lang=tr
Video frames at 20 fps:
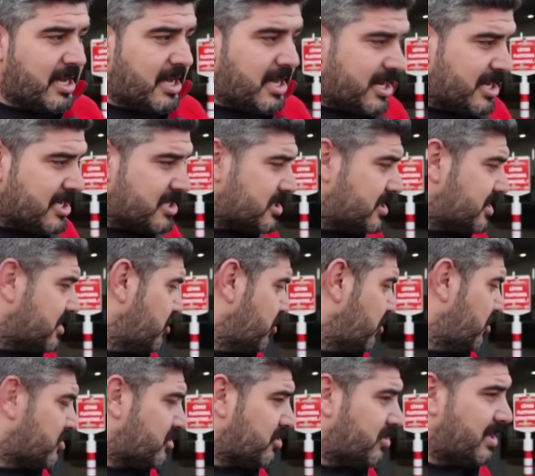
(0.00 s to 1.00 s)
Araç
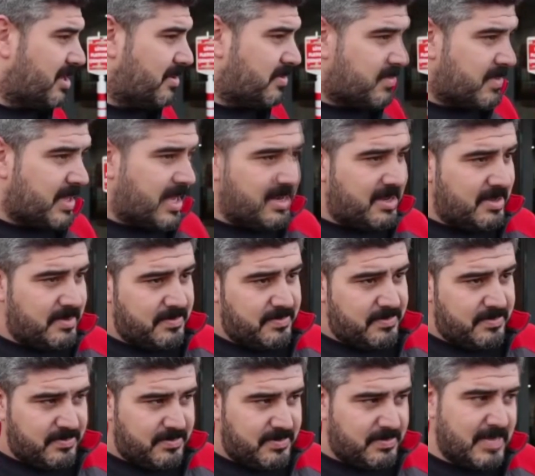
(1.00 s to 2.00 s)
şöyle söyleyeyim yani
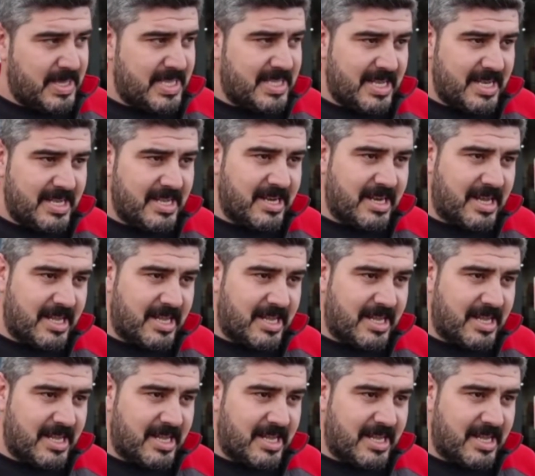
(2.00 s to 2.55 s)
bedelinin